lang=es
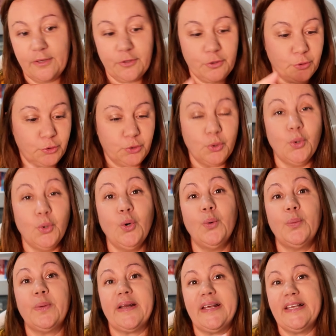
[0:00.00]
en
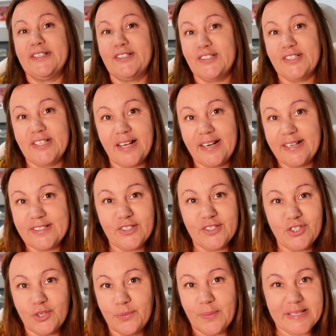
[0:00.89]
YouTube, redes sociales y
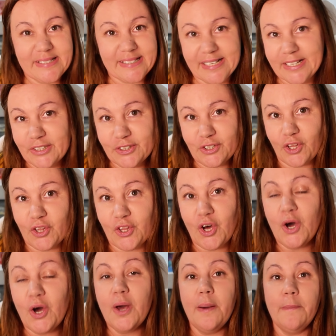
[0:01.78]
eso iba a seguir
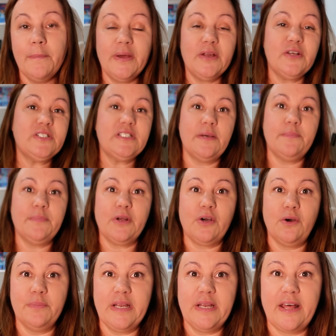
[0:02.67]
todo, pero siempre
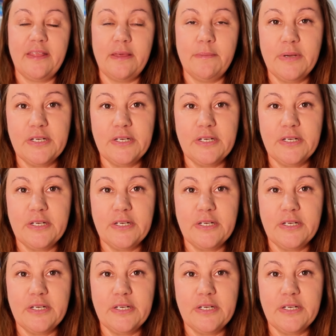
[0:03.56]
con miras de